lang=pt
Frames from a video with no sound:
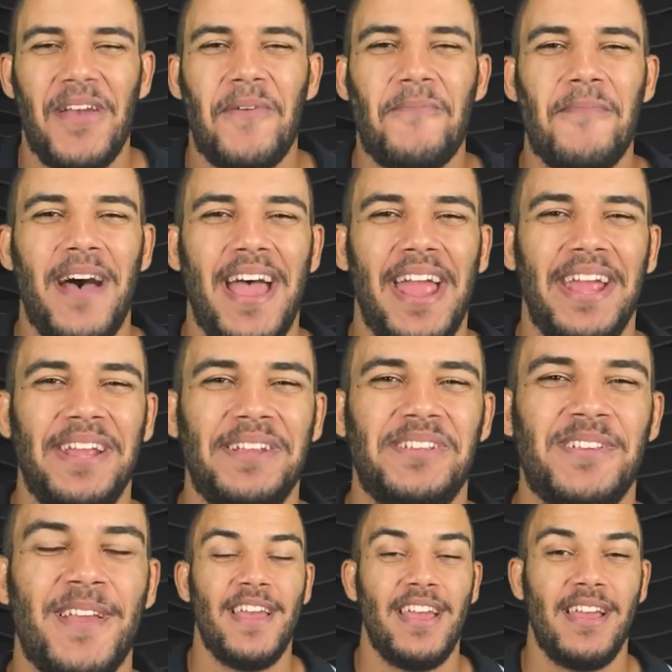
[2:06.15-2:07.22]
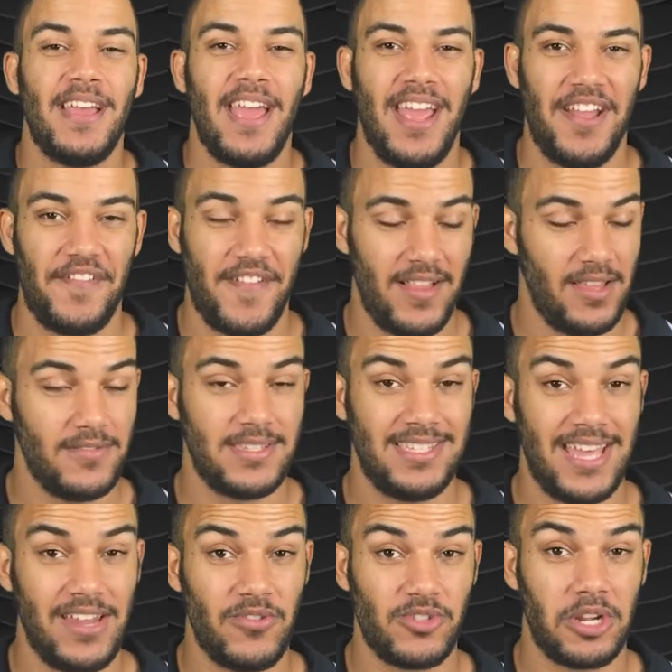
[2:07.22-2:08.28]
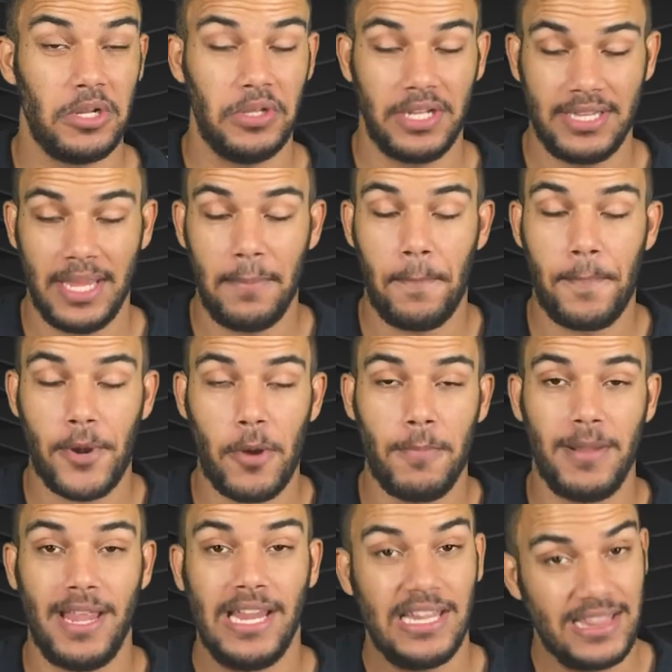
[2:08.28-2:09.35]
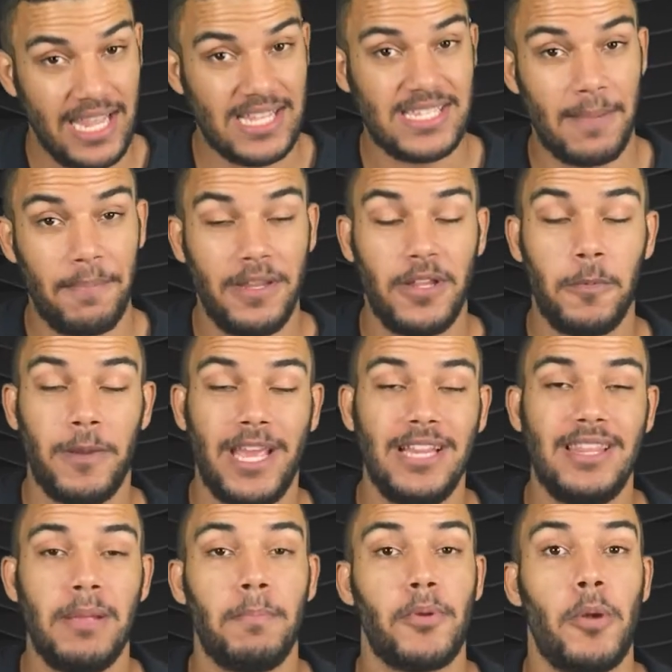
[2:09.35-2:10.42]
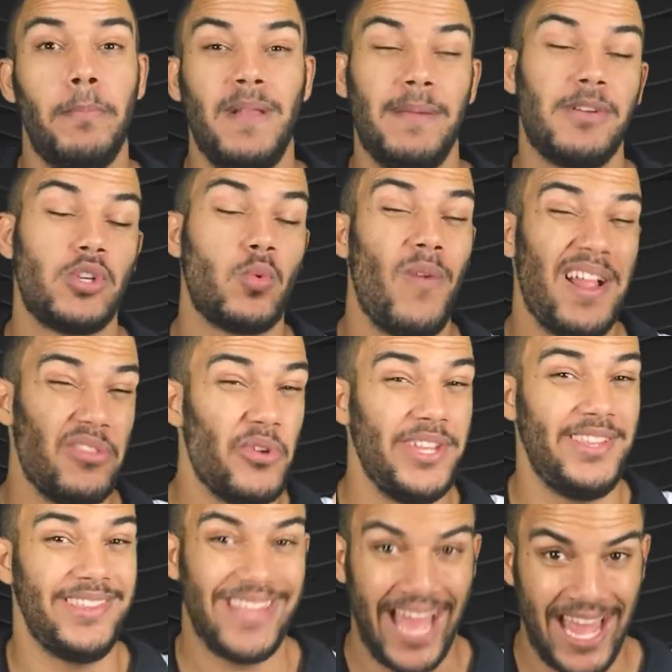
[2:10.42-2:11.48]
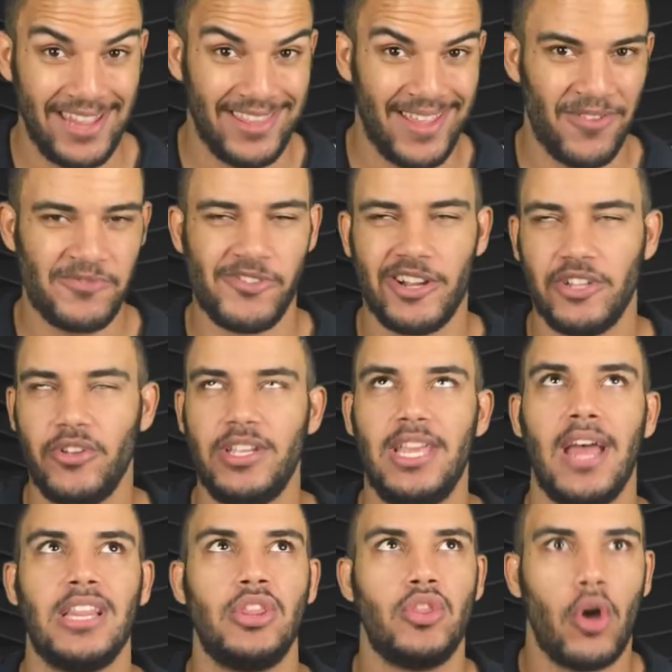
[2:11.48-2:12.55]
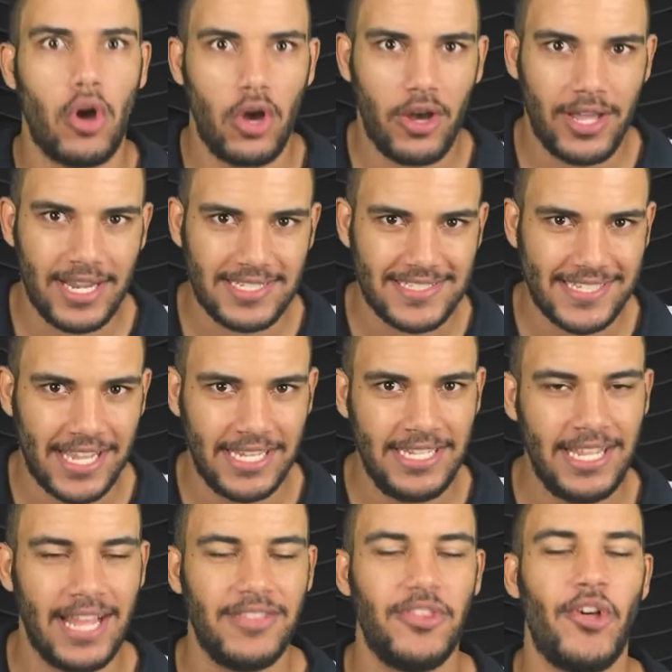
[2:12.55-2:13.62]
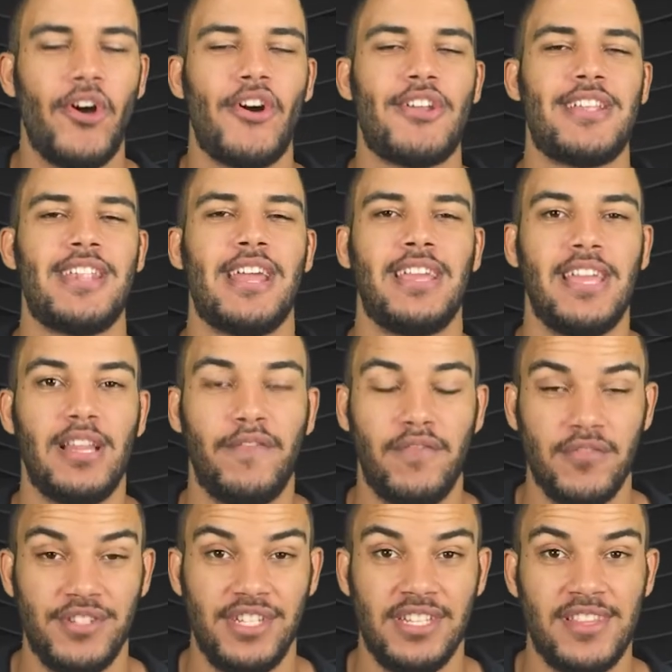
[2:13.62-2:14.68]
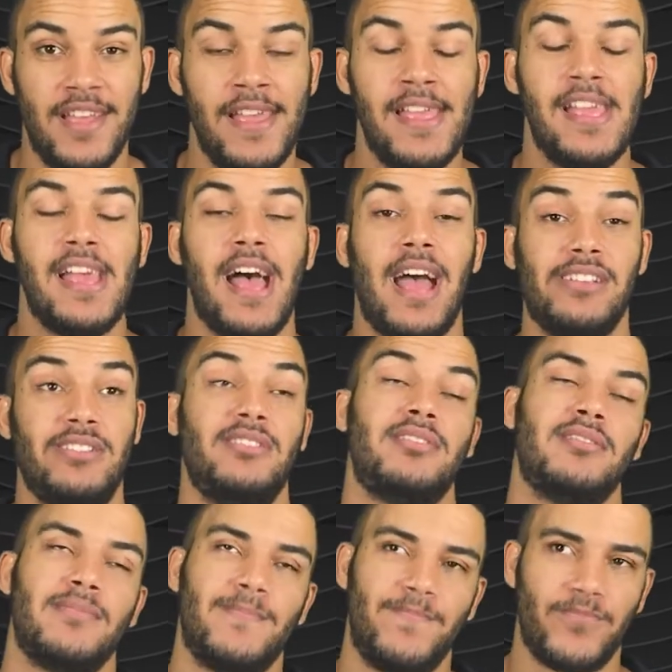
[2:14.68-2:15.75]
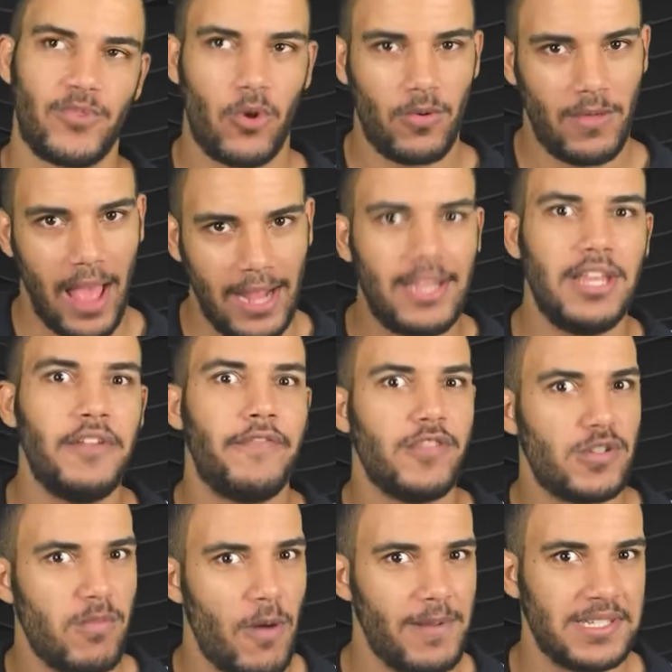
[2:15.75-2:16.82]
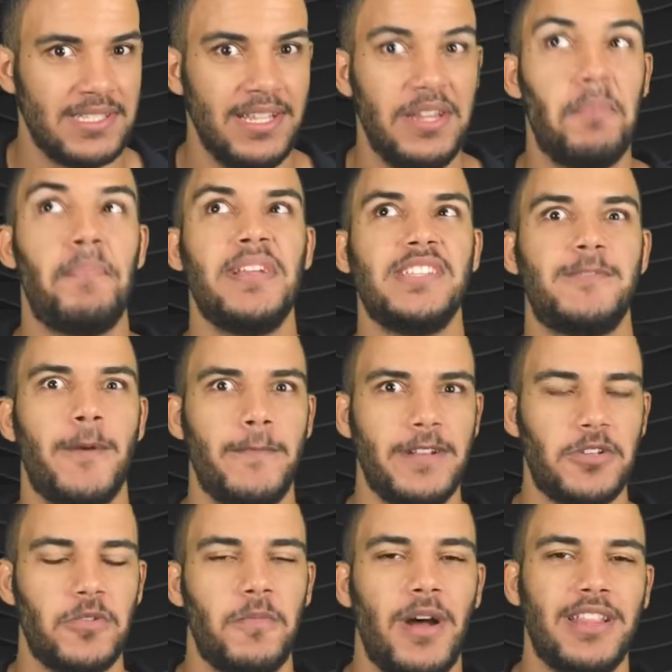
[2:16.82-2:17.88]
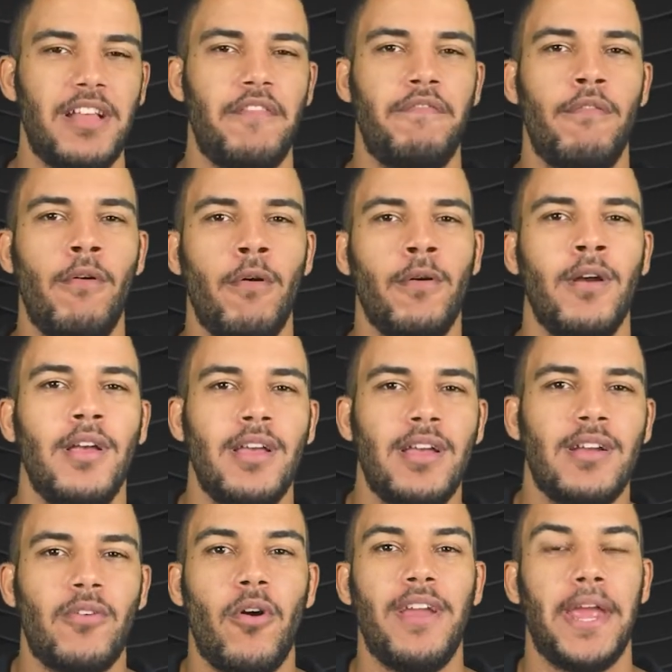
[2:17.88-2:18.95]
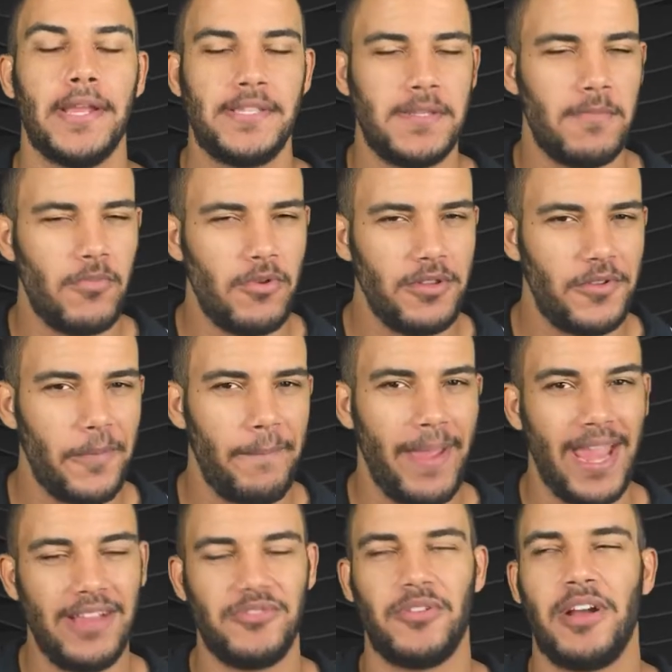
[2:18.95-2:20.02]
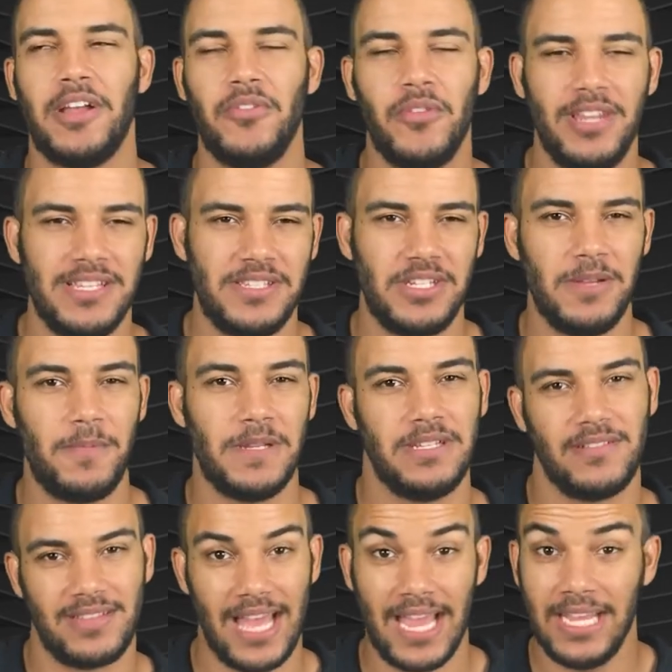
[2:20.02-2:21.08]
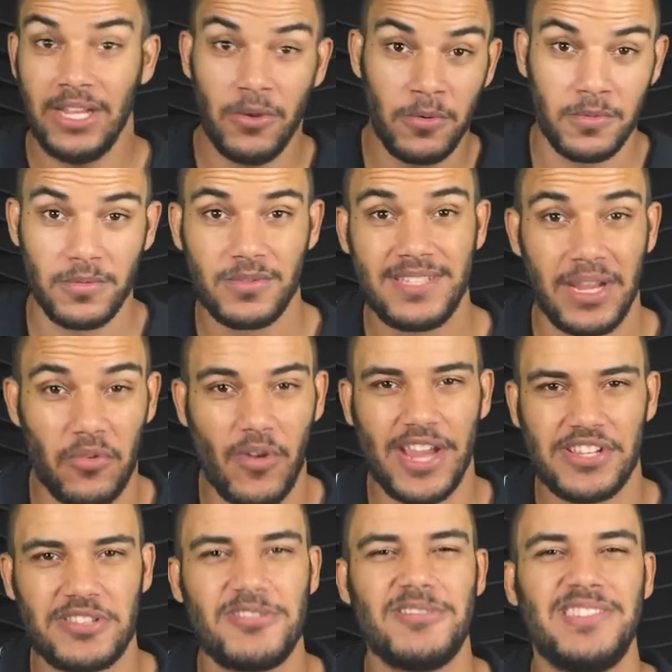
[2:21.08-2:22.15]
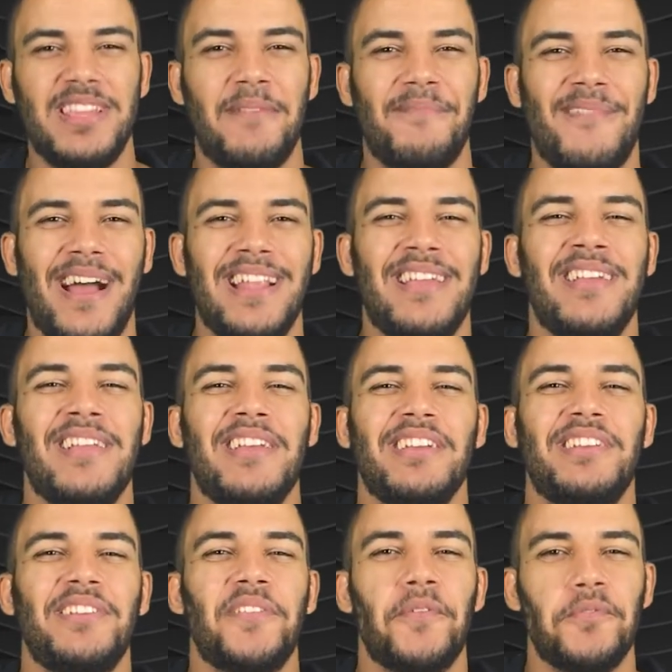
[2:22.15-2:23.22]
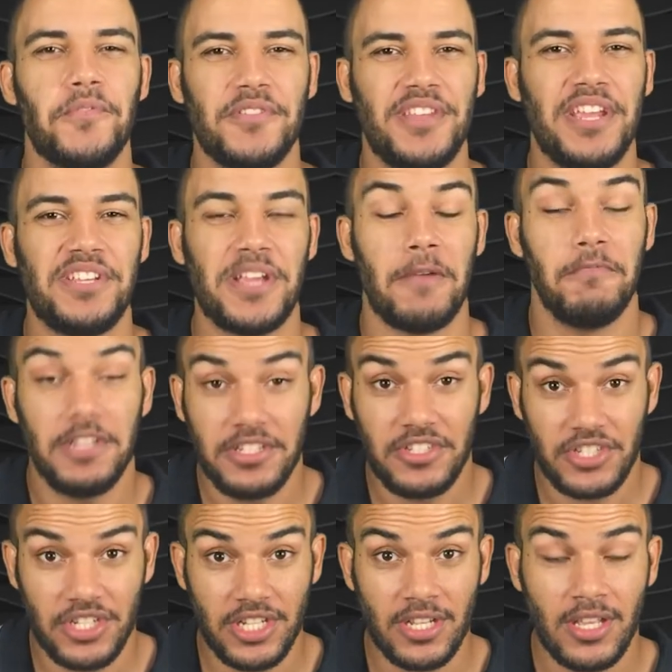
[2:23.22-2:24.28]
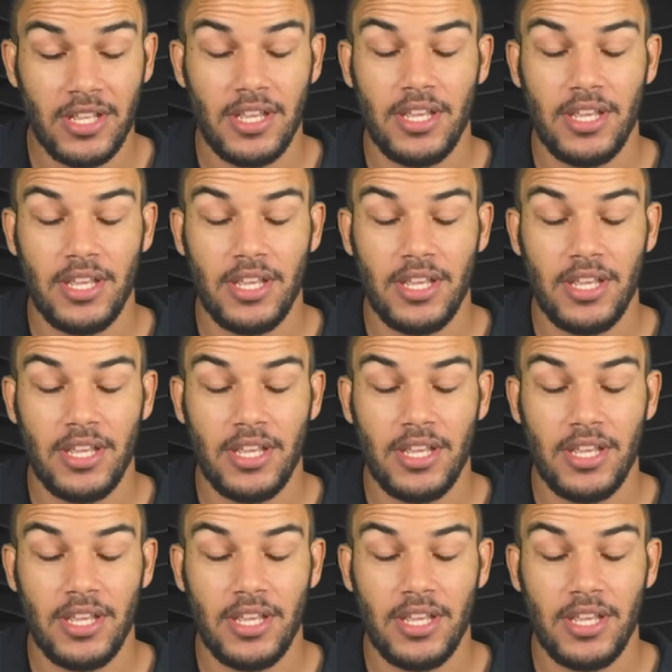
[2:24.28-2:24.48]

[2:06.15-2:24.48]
Mas é, falando sério, é um jogador que tem problema. Ele tem esse apelido porque ele tem problemas com a noitada. É um jogador que adora sair, adora dar aquela fugida. A gente aqui no futebol brasileiro, principalmente no Botafogo, conhece muito bem jogador desse tipo. Tá aí o sequestro do Semalha, que não nos deixa mentir.